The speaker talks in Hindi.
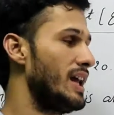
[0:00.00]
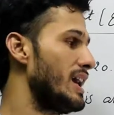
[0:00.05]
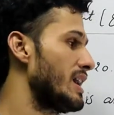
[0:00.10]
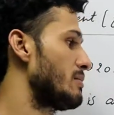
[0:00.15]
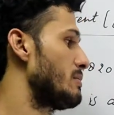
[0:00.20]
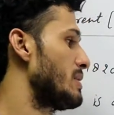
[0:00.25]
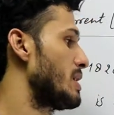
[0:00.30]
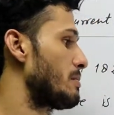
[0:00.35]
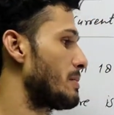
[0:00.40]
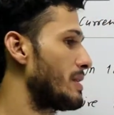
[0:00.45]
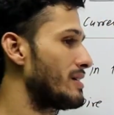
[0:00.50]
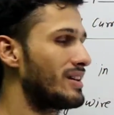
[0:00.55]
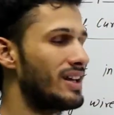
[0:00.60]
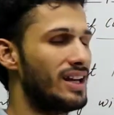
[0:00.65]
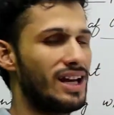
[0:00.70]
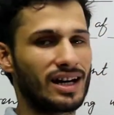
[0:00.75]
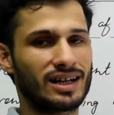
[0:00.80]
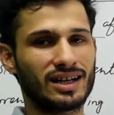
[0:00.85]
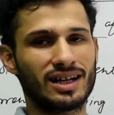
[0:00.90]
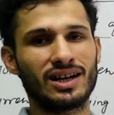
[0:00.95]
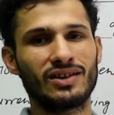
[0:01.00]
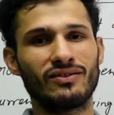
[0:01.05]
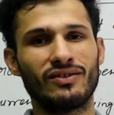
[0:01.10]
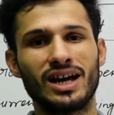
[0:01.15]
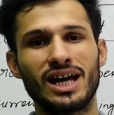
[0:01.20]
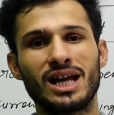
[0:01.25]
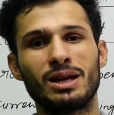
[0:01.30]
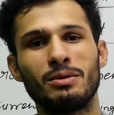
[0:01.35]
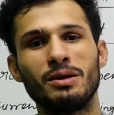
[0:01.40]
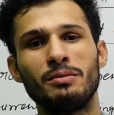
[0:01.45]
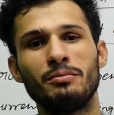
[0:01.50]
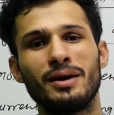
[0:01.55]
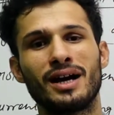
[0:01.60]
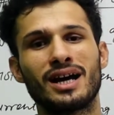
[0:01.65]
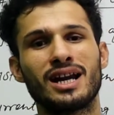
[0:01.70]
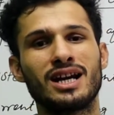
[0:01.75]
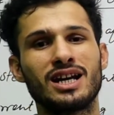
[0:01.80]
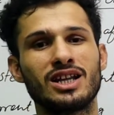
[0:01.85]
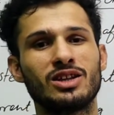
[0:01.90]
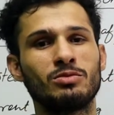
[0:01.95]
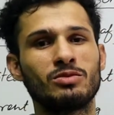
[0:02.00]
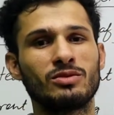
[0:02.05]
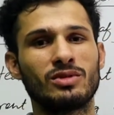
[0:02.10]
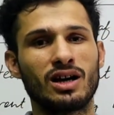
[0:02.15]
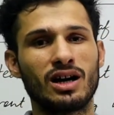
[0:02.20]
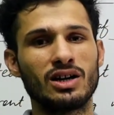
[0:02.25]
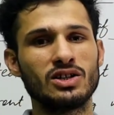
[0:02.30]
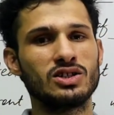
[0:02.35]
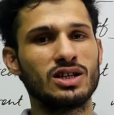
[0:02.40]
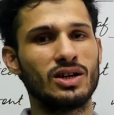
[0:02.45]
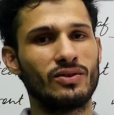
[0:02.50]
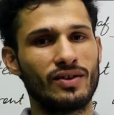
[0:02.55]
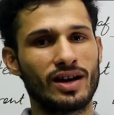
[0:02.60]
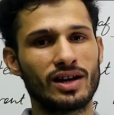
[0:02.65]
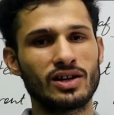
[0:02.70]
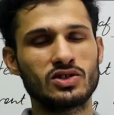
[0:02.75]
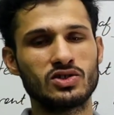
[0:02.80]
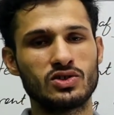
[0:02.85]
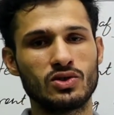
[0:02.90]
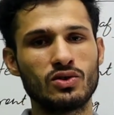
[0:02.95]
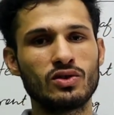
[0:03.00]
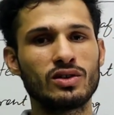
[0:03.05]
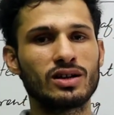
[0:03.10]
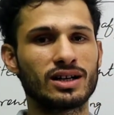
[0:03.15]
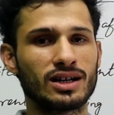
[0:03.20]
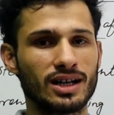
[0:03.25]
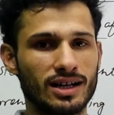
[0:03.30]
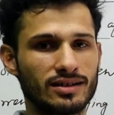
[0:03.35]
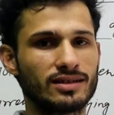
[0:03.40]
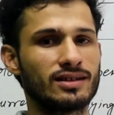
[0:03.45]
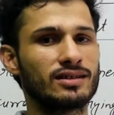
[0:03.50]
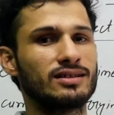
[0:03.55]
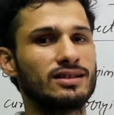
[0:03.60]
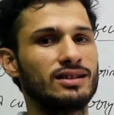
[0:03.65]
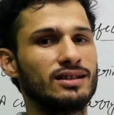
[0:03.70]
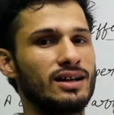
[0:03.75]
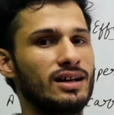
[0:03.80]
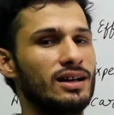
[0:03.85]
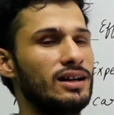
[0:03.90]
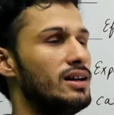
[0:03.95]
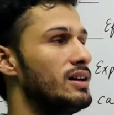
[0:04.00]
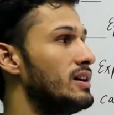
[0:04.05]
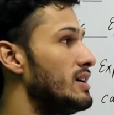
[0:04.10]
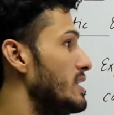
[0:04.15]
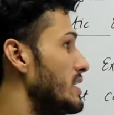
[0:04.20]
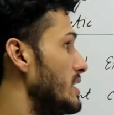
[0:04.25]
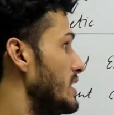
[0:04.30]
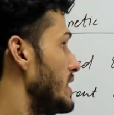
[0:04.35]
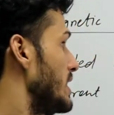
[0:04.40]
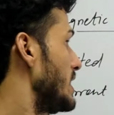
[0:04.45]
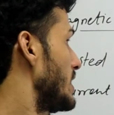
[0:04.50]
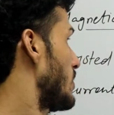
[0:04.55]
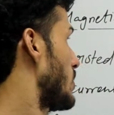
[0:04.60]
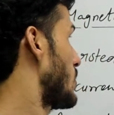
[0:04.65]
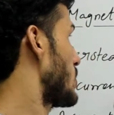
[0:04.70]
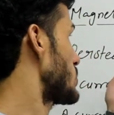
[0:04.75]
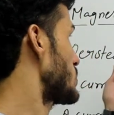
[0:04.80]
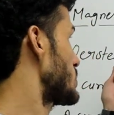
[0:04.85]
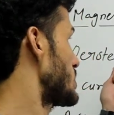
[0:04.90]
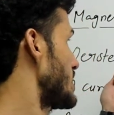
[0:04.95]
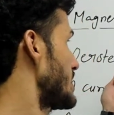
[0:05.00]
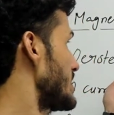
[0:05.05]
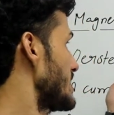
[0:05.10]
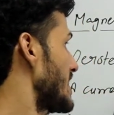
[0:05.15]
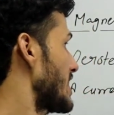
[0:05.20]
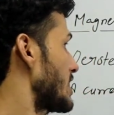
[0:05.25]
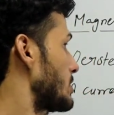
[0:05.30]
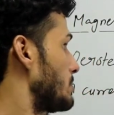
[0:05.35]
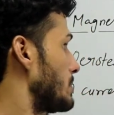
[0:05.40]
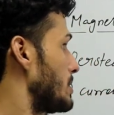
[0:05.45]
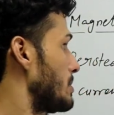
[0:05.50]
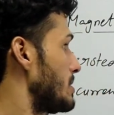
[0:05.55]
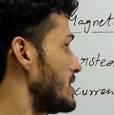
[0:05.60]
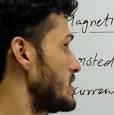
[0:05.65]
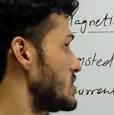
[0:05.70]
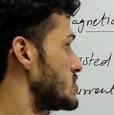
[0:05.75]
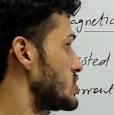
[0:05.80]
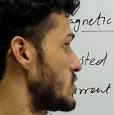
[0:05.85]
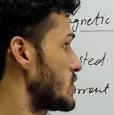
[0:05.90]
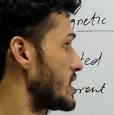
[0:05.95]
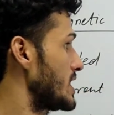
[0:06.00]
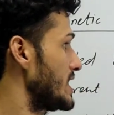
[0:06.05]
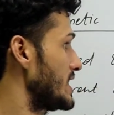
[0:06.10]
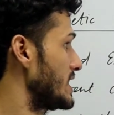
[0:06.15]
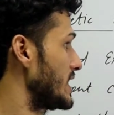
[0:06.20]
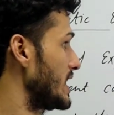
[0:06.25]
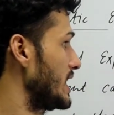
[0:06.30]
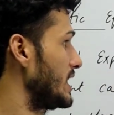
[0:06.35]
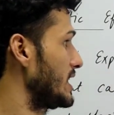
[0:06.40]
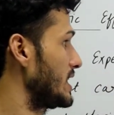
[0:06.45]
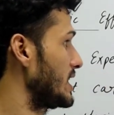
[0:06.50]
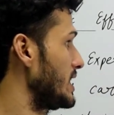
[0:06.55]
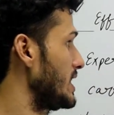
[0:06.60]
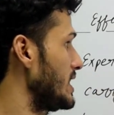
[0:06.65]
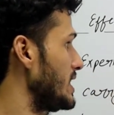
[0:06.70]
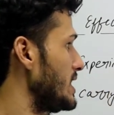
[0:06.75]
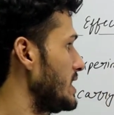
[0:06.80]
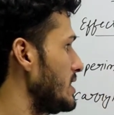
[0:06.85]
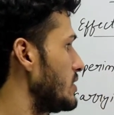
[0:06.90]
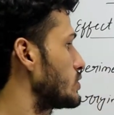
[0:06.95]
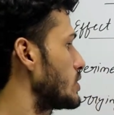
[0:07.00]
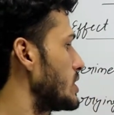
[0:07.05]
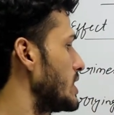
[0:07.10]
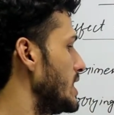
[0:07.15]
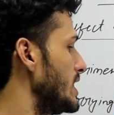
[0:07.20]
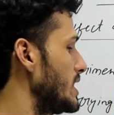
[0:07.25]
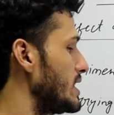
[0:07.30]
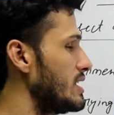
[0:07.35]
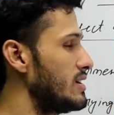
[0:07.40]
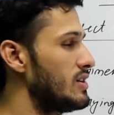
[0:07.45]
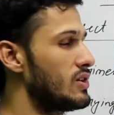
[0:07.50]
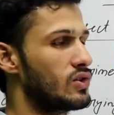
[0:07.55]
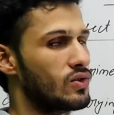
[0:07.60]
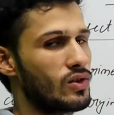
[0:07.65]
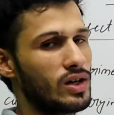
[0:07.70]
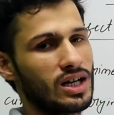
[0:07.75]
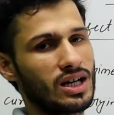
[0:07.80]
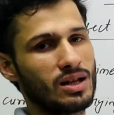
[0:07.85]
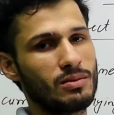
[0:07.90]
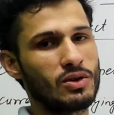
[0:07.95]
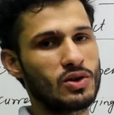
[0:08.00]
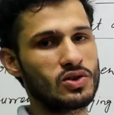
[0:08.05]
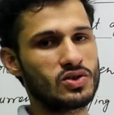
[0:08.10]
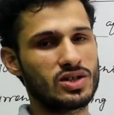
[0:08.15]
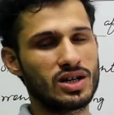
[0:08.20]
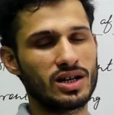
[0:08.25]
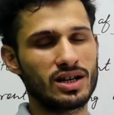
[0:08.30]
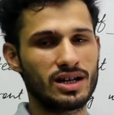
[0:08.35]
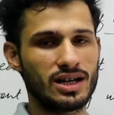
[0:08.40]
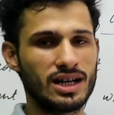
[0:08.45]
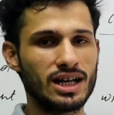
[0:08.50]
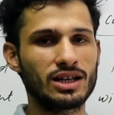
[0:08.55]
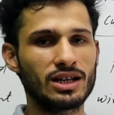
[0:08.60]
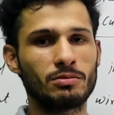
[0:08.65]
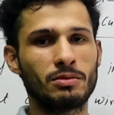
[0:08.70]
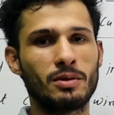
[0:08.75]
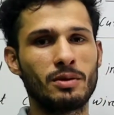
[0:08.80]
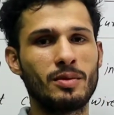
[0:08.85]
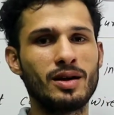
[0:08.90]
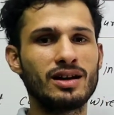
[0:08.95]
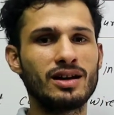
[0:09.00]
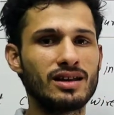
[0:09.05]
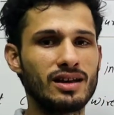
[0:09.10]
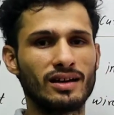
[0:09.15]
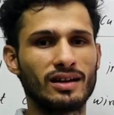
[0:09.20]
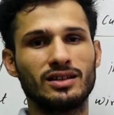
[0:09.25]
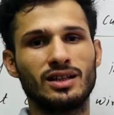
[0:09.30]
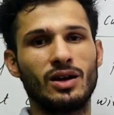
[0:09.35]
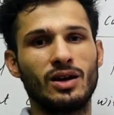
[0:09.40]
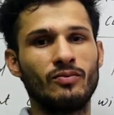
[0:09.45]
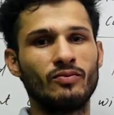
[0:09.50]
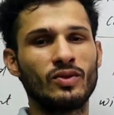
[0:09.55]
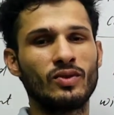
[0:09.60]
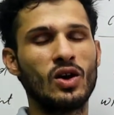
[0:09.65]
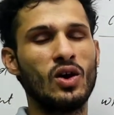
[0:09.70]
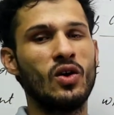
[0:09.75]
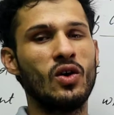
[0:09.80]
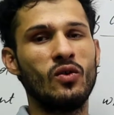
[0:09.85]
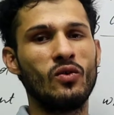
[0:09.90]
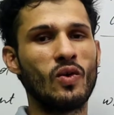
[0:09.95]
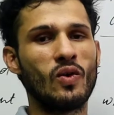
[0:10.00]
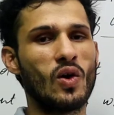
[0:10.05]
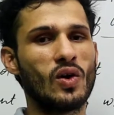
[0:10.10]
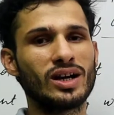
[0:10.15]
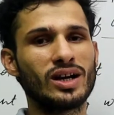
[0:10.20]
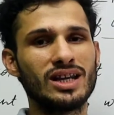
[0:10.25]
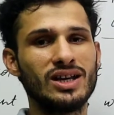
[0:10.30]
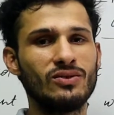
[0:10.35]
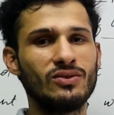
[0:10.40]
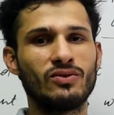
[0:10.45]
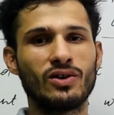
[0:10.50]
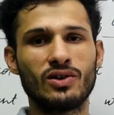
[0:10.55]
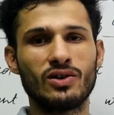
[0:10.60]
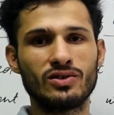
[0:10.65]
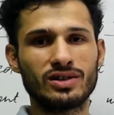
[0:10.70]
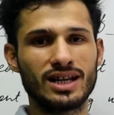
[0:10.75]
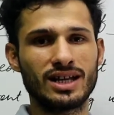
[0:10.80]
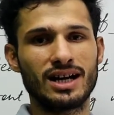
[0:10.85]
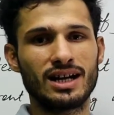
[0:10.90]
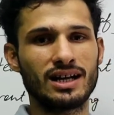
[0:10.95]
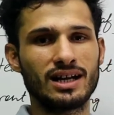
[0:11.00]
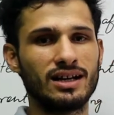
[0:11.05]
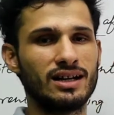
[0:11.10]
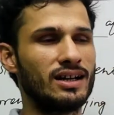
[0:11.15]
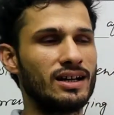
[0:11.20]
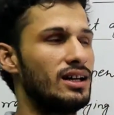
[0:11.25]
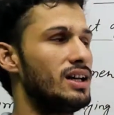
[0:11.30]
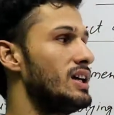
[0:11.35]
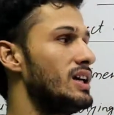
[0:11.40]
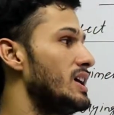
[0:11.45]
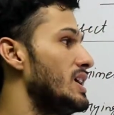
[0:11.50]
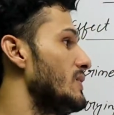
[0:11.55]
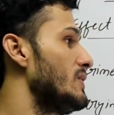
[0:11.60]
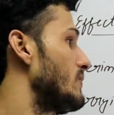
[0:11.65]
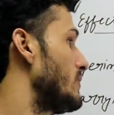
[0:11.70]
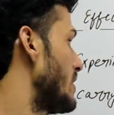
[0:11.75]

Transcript: एक मेरे पास इलेक्ट्रिक वायर भी मैग्नेटिज्म का इफेक्ट शो कर सकती है ऑस्टेड की एक्सपेरिमेंट जो कि 19 सॉरी 1820 में ऑस्टेड ने एक्सपेरिमेंट किया था वॉट ही फाउंड दैट ही